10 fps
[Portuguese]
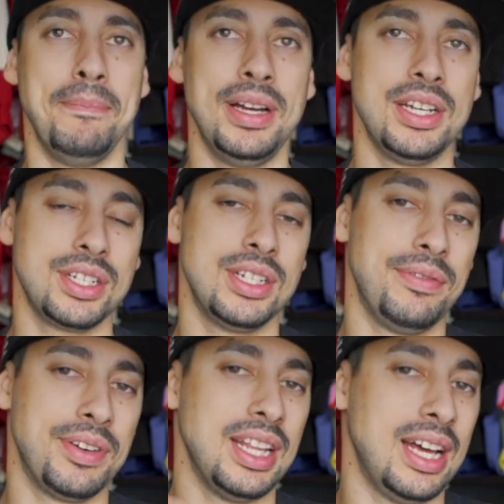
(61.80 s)
Mas
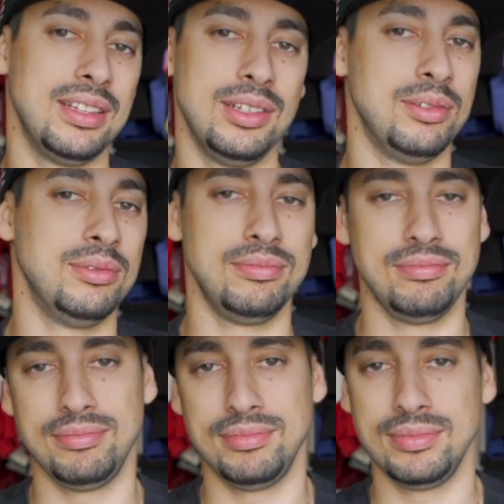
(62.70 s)
na verdade
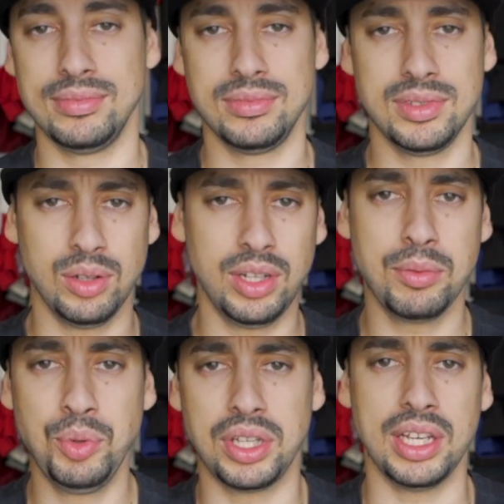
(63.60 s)
não, não
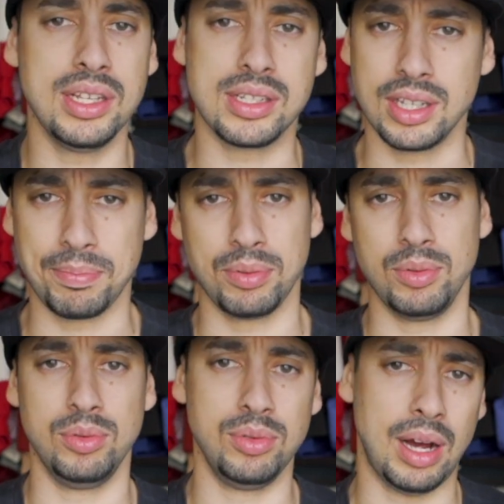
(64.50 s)
ligo muito a isso,
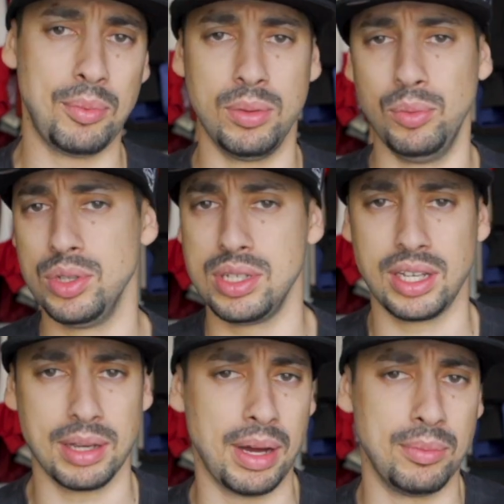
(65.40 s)
tipo, há boa
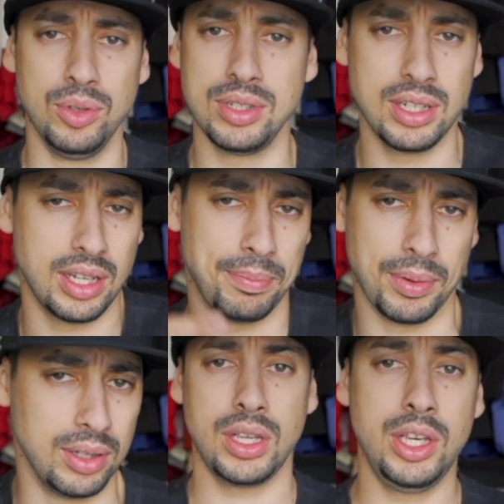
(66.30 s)
música e má música e
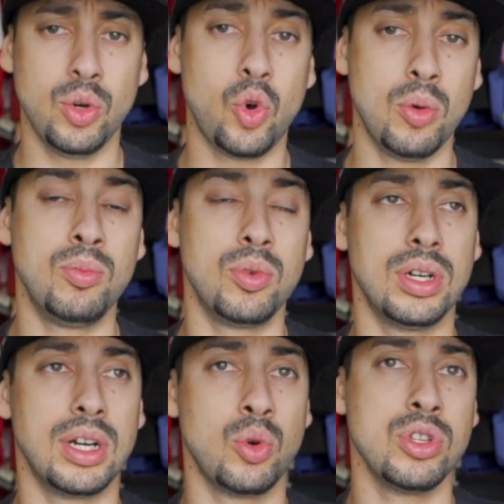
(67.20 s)
pronto. E eu, como
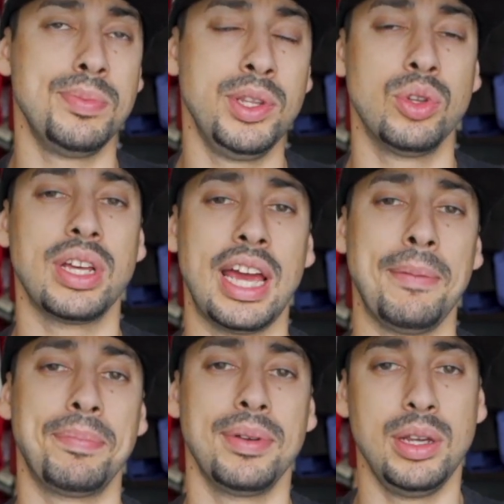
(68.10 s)
consumidor de
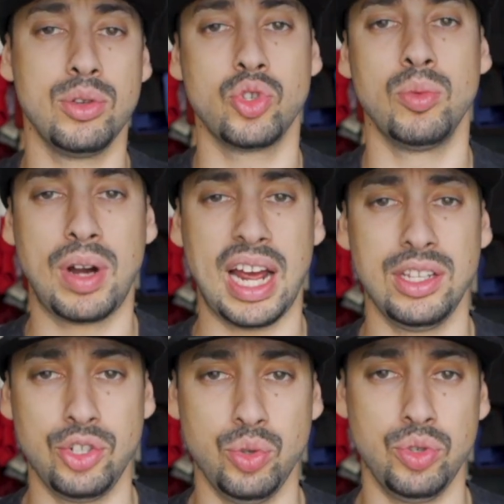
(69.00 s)
rap, eu sou um
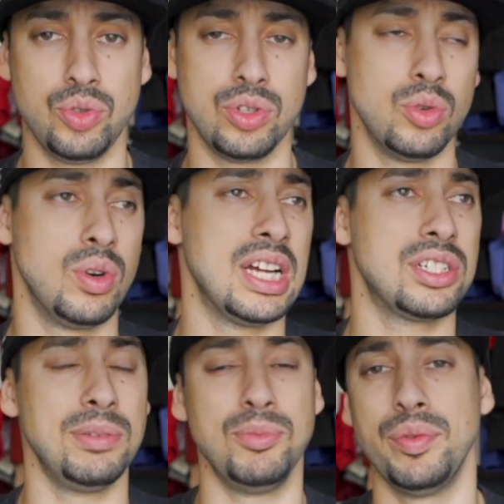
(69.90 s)
bocado injusto. Eu sou um
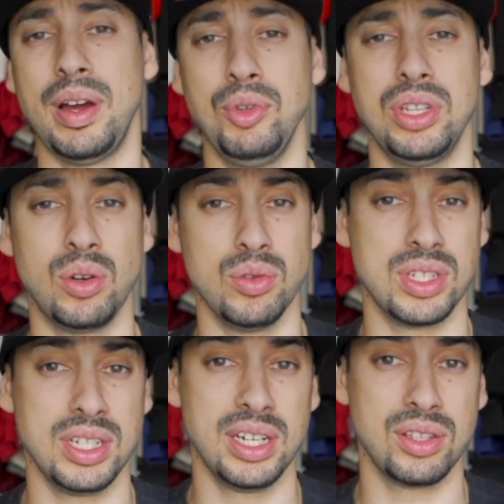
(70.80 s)
gajo tipo, não vai muito a
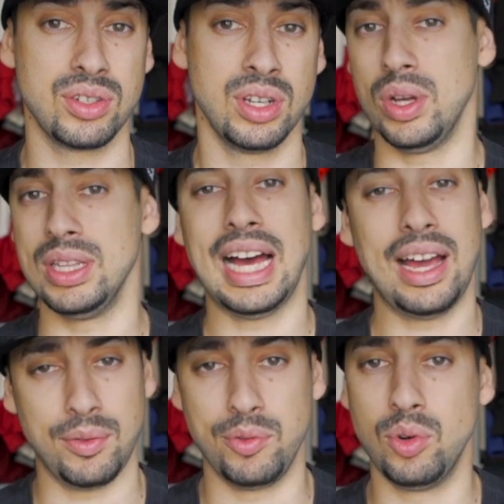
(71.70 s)
concertos. Quando
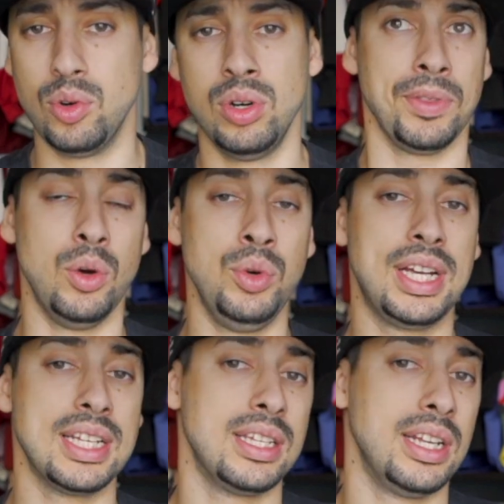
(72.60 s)
dá, eu vou. A
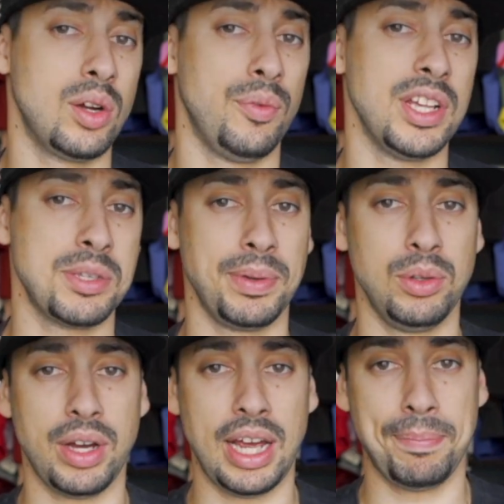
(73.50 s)
única cena que eu faço
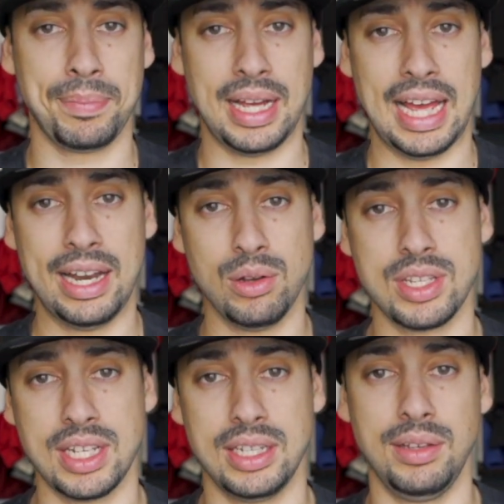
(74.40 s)
pelo rap, a não
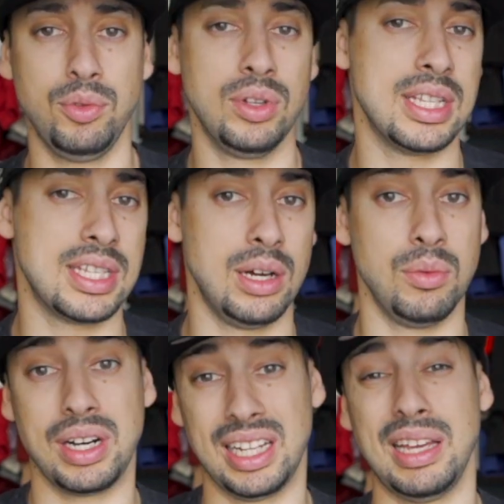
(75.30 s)
ser
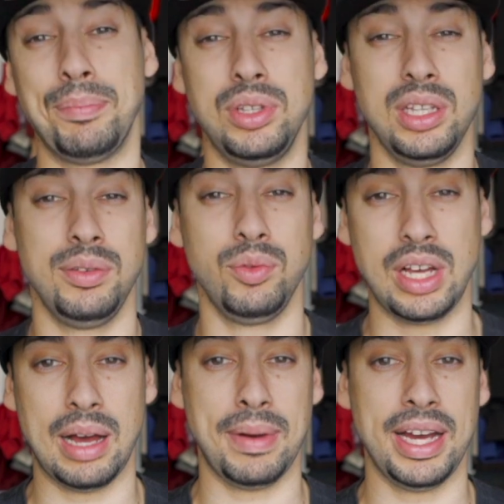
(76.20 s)
divulgação, que até podia
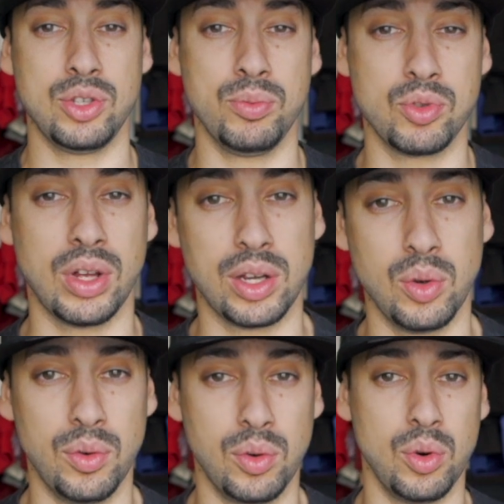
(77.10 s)
divulgar mais o pessoal que
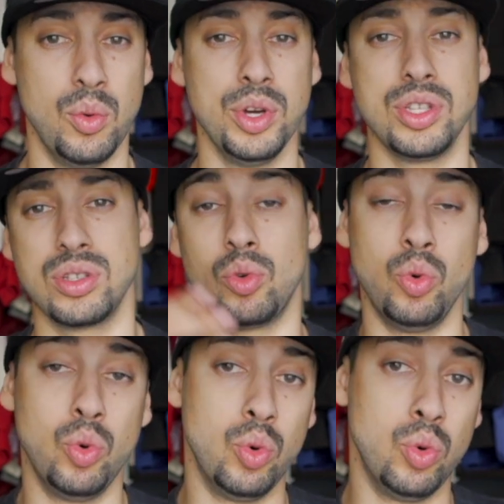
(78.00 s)
eu, que eu ouço,
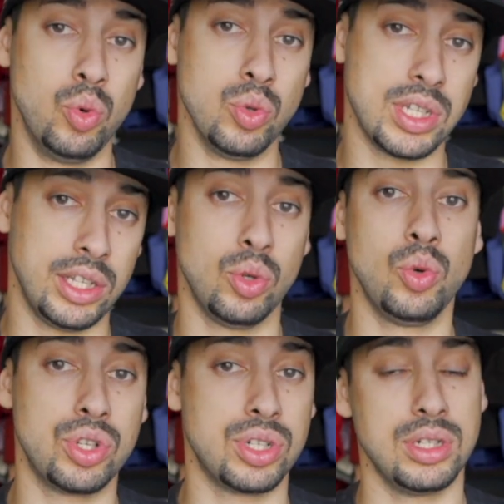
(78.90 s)
com o Sem
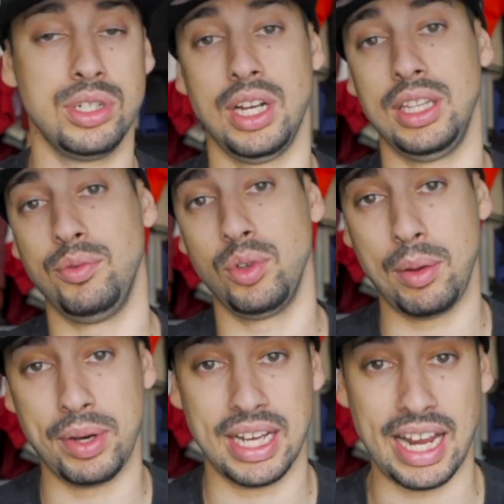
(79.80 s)
Truques já
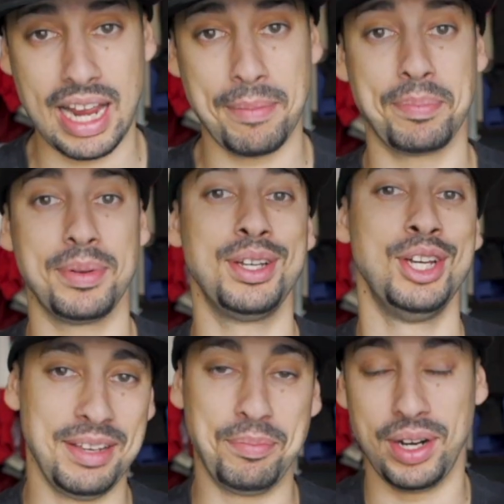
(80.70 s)
divulguei bem da rap
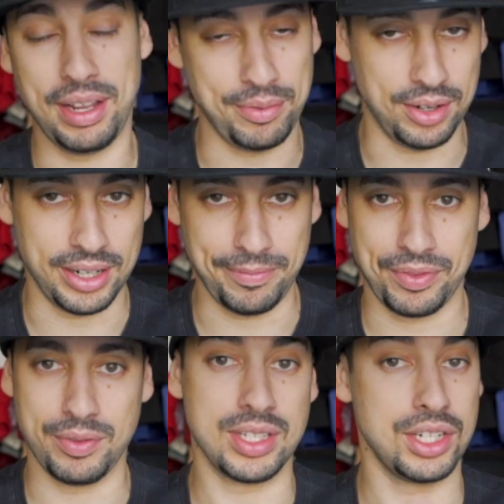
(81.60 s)
e por aí fora.
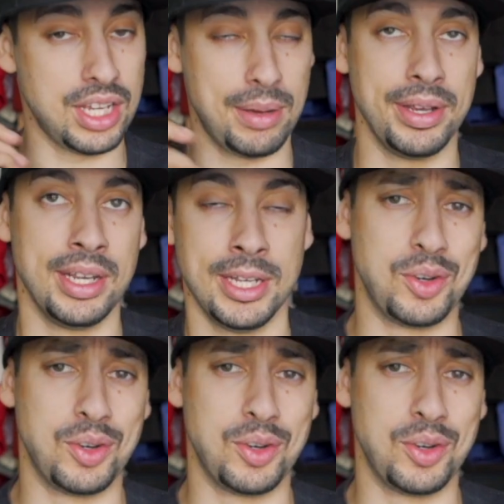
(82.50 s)
Vocês sabem.